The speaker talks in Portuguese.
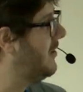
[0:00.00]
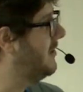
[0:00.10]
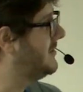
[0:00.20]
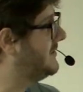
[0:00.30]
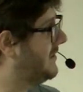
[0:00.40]

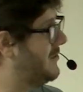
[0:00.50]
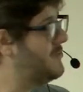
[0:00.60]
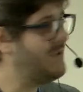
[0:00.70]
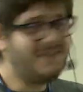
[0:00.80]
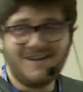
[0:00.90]

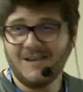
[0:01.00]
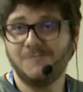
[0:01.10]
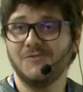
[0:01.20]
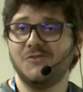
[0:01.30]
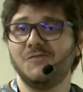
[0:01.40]
são, entre
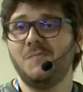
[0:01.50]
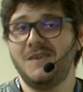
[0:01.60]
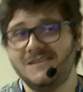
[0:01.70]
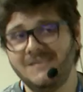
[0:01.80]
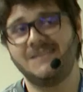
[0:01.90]
aspas, os
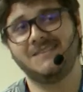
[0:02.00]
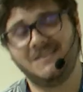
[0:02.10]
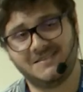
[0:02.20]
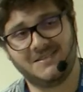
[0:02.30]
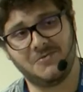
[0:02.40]
Mystics que
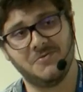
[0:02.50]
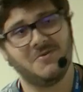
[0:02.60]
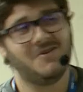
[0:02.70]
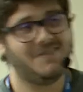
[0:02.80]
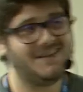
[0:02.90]
estão
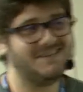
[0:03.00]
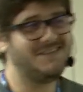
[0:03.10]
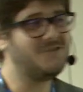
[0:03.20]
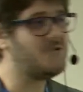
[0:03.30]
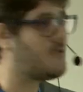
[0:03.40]

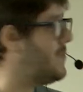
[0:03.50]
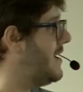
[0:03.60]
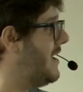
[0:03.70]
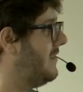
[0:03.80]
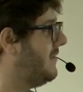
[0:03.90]
nascendo no
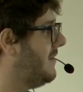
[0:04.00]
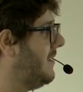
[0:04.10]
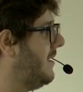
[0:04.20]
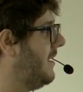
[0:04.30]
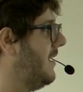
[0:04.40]
Kubernetes.
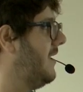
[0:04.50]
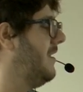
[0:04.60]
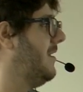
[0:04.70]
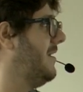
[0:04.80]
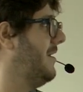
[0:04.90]

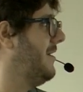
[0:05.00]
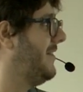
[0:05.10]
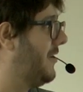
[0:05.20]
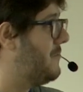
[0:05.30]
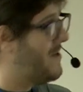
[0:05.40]

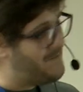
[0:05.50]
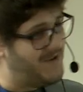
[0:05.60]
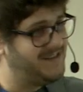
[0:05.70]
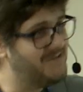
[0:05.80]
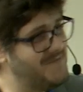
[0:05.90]
Então é
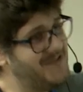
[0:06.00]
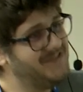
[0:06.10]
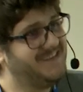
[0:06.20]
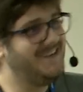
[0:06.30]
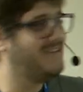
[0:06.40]
mais ou
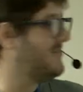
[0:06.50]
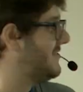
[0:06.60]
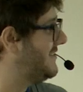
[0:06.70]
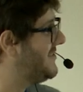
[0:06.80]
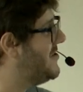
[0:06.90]
menos isso, não sei se eu,